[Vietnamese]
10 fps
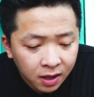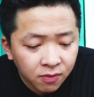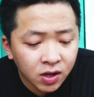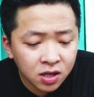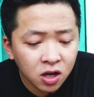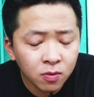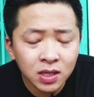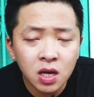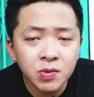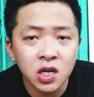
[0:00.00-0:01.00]
cái phần nhân của
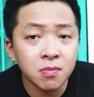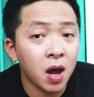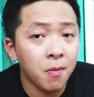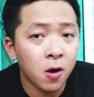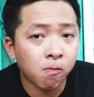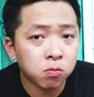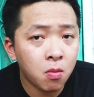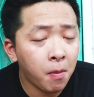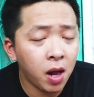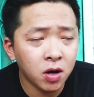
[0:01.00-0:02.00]
bánh sến chia nó mềm hơn
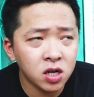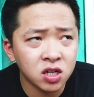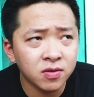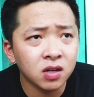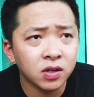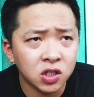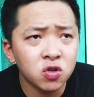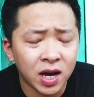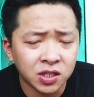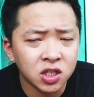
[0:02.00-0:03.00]
mềm hơn so với cái phần
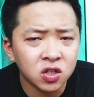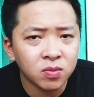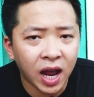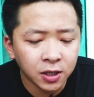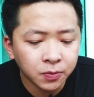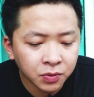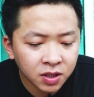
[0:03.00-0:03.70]
xíu mại chiên lúc nãy